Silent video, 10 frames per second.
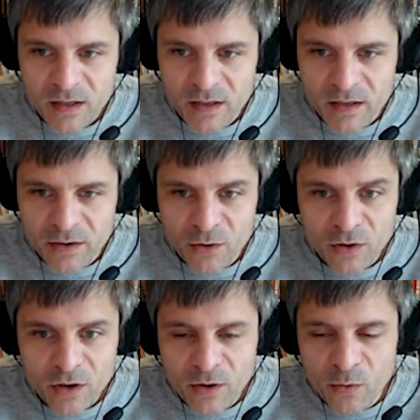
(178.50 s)
Eh, yo
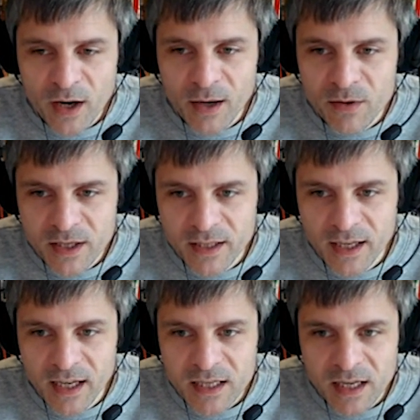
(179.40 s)
no tengo ninguna camiseta
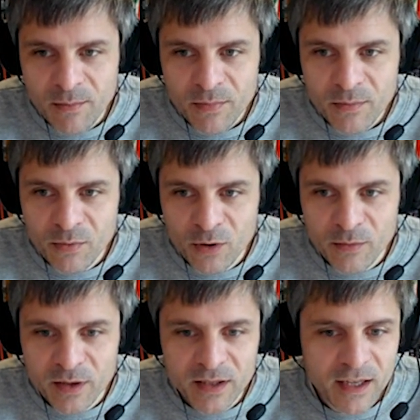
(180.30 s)
de la Samp
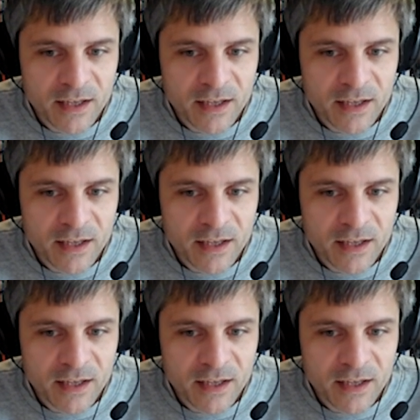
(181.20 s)
porque me tira el